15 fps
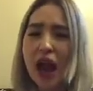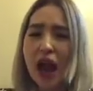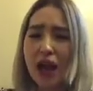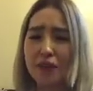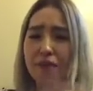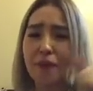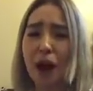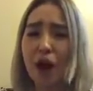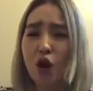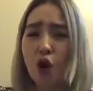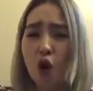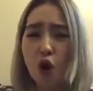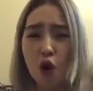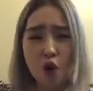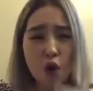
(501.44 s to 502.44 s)
At pag
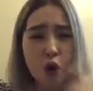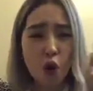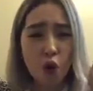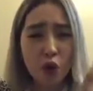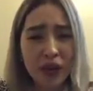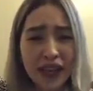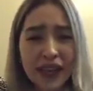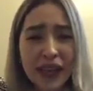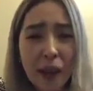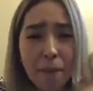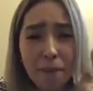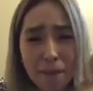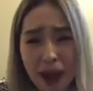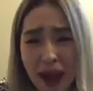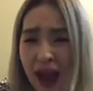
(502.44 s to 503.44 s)
uwi ng
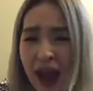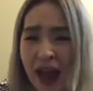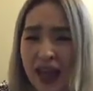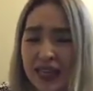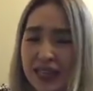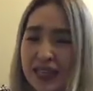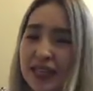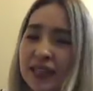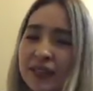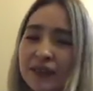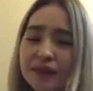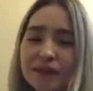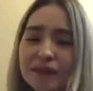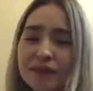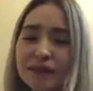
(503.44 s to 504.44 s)
bahay,
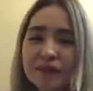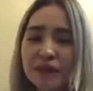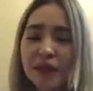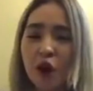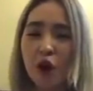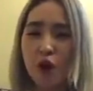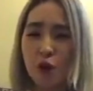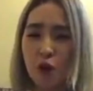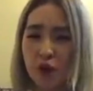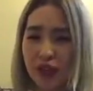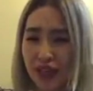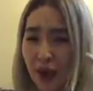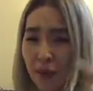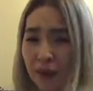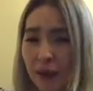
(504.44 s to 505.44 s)

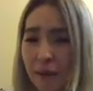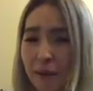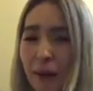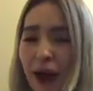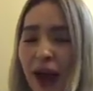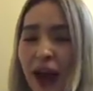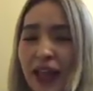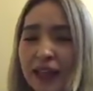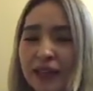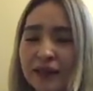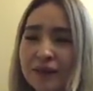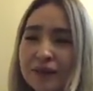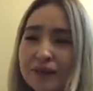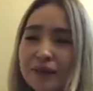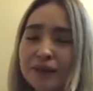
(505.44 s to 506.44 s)
umuwi na kami ng bahay.
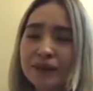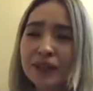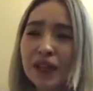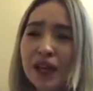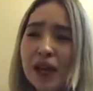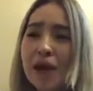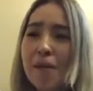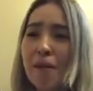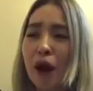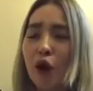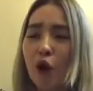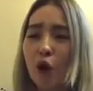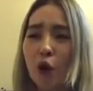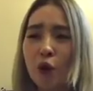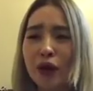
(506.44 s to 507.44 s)

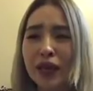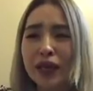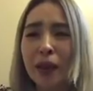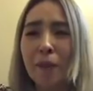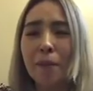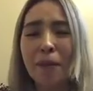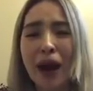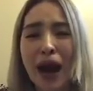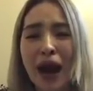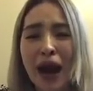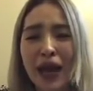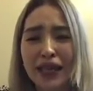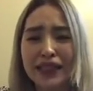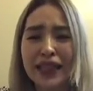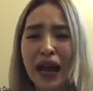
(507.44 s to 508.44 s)
Pag uwi ng
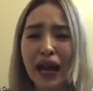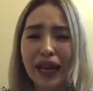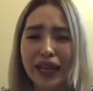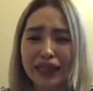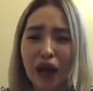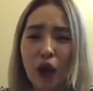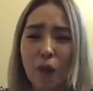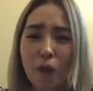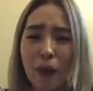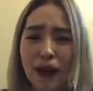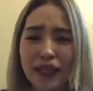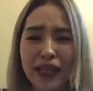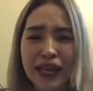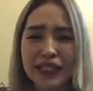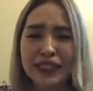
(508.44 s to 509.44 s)
bahay, nakita ko
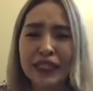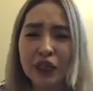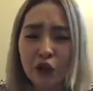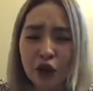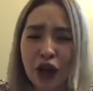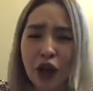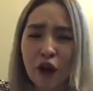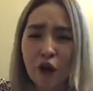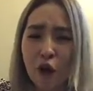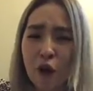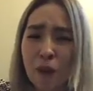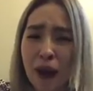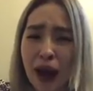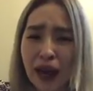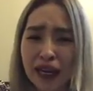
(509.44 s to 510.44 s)
paggising ko ng
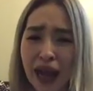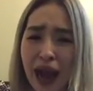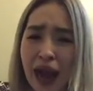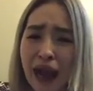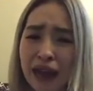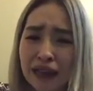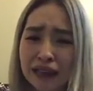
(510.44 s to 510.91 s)
umaga.